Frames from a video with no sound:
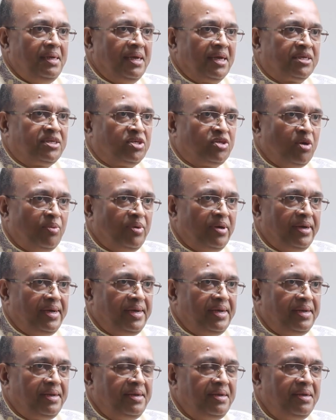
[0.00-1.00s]
এক
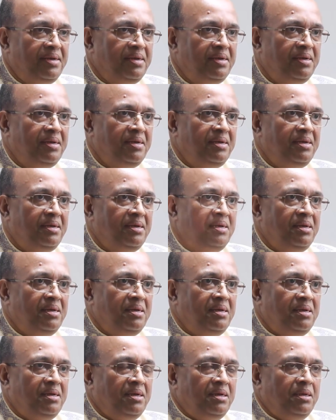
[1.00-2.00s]
সময়ের
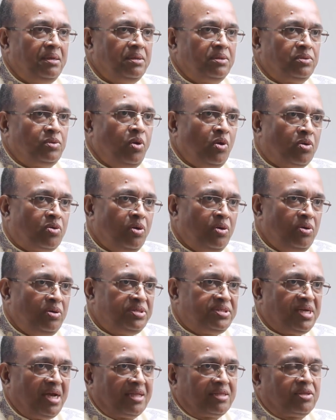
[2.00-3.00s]
থুকুর
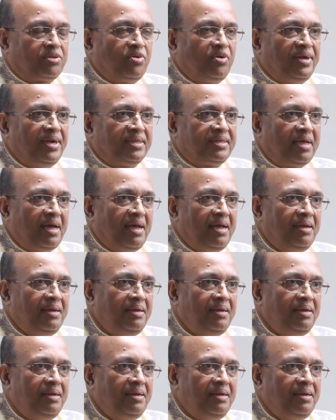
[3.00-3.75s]
ছাত্র নেতা